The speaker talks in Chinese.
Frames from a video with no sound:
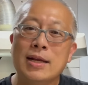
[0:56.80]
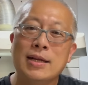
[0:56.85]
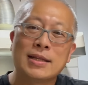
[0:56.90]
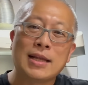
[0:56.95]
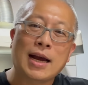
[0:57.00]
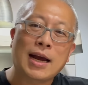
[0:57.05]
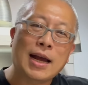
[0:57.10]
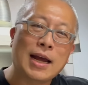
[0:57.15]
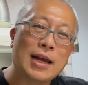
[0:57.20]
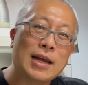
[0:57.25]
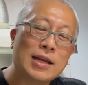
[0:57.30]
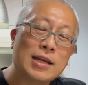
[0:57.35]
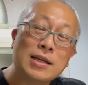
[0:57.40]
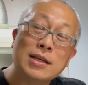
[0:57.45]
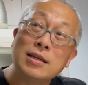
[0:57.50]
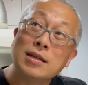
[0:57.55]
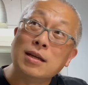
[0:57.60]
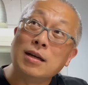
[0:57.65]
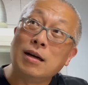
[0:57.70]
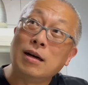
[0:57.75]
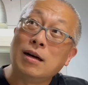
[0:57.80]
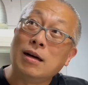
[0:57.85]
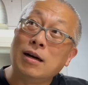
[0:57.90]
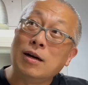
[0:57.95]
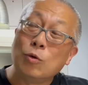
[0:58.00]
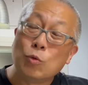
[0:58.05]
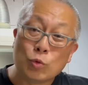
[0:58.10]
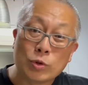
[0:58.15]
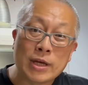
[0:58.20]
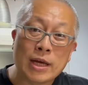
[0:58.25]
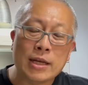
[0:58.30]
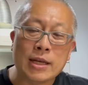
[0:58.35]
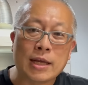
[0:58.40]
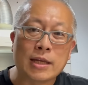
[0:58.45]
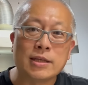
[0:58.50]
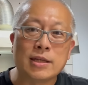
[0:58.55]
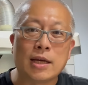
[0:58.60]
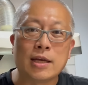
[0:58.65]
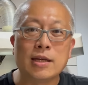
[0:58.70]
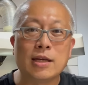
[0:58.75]
大概呃五千年
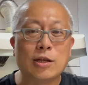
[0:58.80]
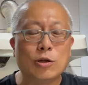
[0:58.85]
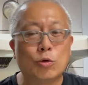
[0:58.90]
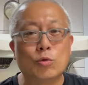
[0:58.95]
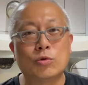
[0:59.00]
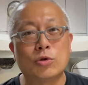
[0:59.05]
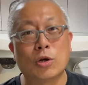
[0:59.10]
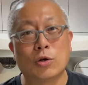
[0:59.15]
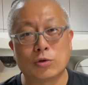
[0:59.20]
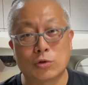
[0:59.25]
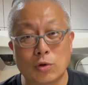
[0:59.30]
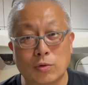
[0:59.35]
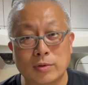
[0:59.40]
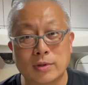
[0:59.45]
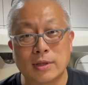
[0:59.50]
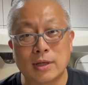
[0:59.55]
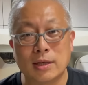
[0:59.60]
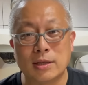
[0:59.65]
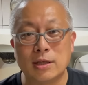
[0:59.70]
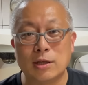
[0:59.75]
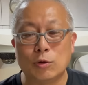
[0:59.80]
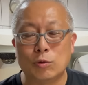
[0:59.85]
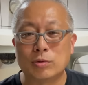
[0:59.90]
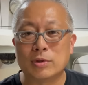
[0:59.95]
前印度就有种植的记录，